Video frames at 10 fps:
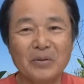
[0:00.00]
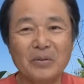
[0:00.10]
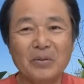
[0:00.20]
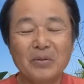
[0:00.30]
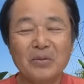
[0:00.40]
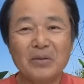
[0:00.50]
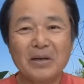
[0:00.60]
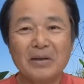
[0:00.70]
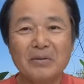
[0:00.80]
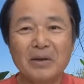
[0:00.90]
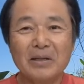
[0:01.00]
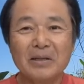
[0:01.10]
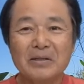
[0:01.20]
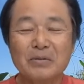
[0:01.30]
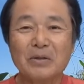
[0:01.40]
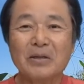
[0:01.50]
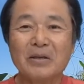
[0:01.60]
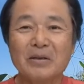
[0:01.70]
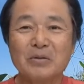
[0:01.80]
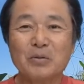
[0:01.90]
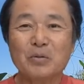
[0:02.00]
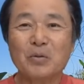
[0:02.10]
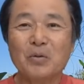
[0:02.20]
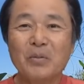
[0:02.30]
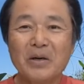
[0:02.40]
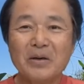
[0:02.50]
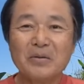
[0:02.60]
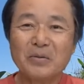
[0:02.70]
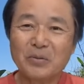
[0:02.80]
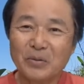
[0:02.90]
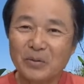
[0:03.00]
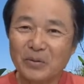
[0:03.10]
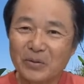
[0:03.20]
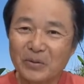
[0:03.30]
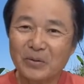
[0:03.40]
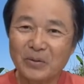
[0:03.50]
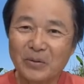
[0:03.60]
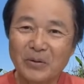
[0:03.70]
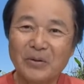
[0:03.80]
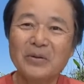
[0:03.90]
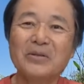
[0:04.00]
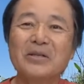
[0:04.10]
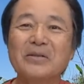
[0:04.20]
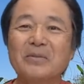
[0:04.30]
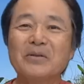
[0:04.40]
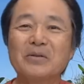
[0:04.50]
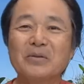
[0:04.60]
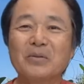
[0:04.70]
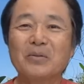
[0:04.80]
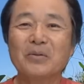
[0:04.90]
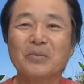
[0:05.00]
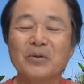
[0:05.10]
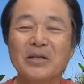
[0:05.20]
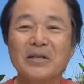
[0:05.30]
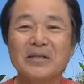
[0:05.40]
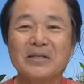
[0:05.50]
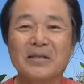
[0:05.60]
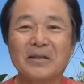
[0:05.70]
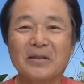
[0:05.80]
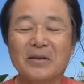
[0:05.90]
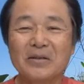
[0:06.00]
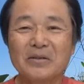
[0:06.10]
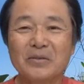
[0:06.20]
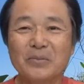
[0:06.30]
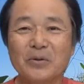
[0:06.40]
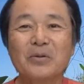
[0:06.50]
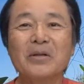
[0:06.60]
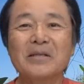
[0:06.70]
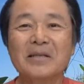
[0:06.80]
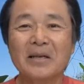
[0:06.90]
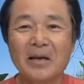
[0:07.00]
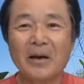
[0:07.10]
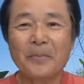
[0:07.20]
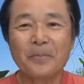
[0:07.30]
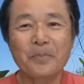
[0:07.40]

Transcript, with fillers: 今回の話はね、ちょっと細かくこう、いろいろ説明するところも出てきちゃったりするものですから、